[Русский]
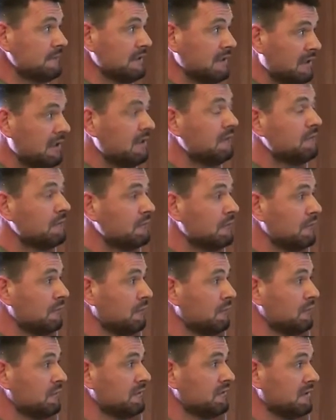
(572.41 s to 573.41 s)
как
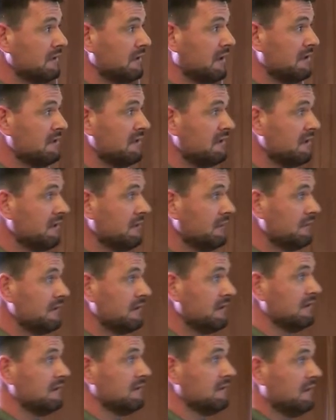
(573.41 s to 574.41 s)
он о ней
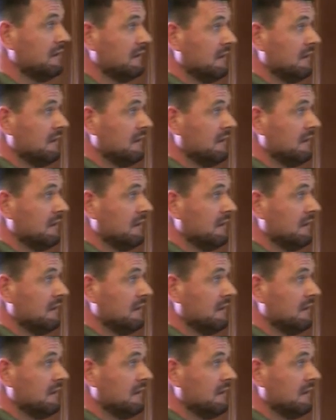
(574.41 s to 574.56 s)
говорил.